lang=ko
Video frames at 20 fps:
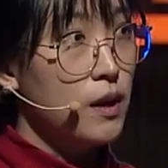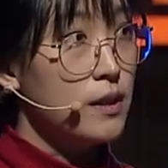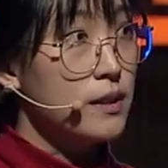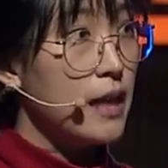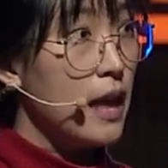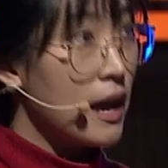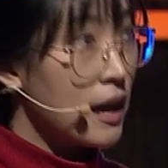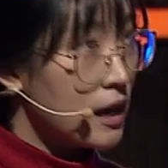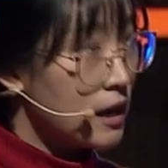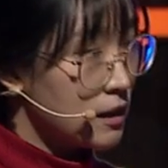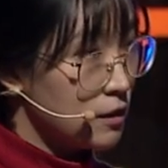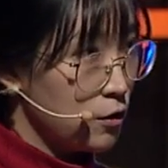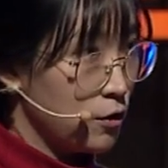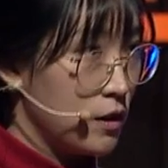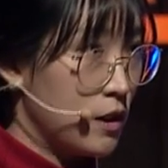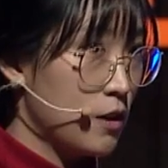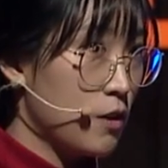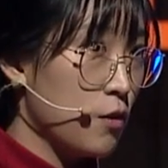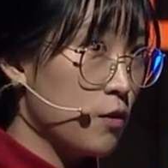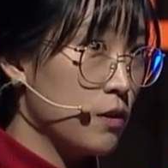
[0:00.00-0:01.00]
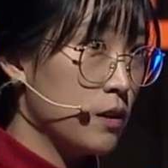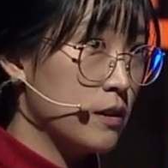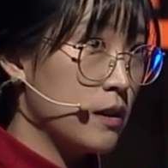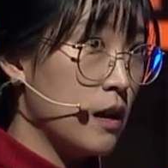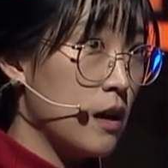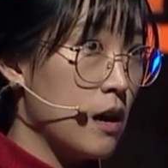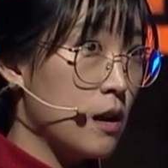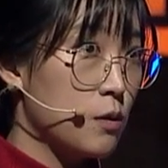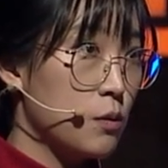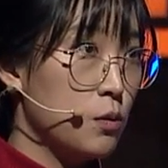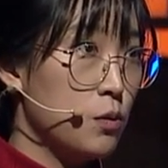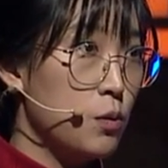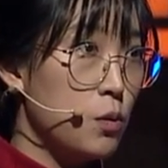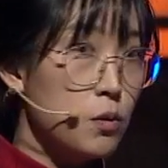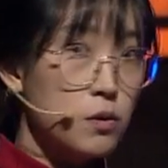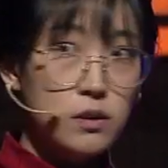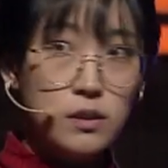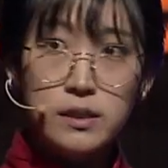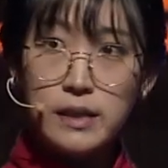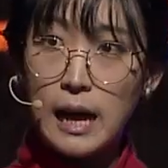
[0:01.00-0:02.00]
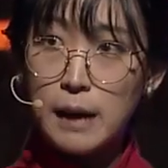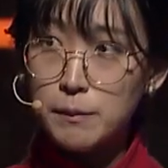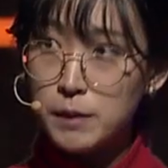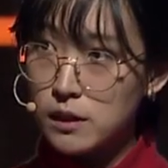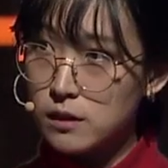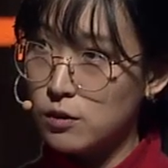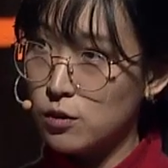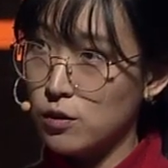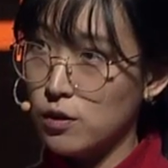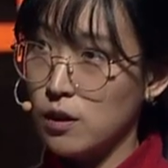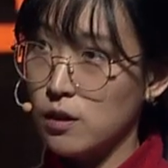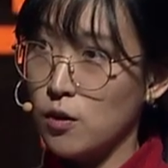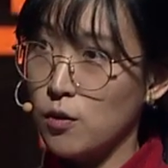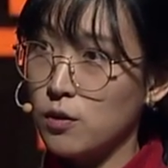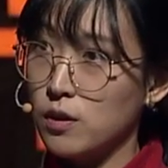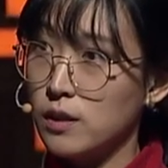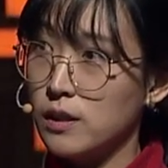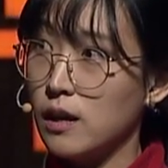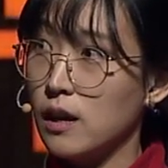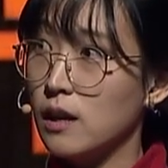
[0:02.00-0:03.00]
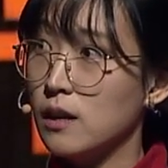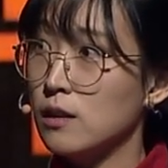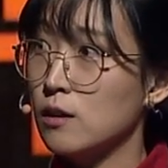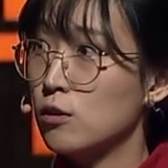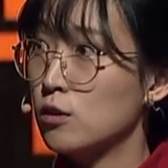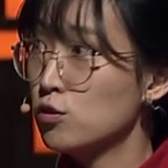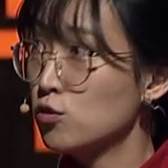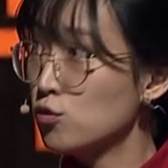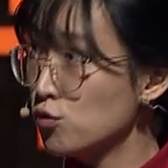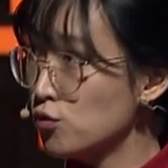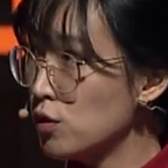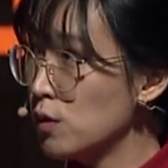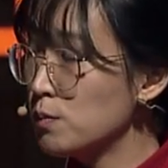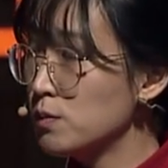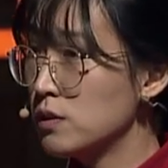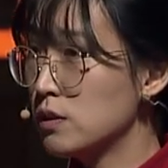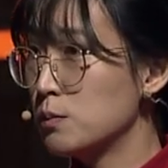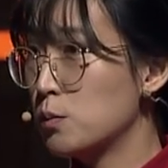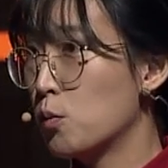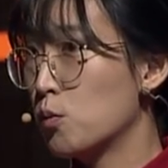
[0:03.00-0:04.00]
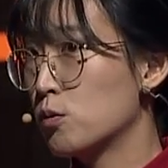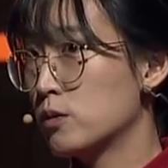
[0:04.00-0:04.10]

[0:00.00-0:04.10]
내가 그렇게 격리당하고 혹은 남이 그렇게 격리당하는 걸 수없이 보고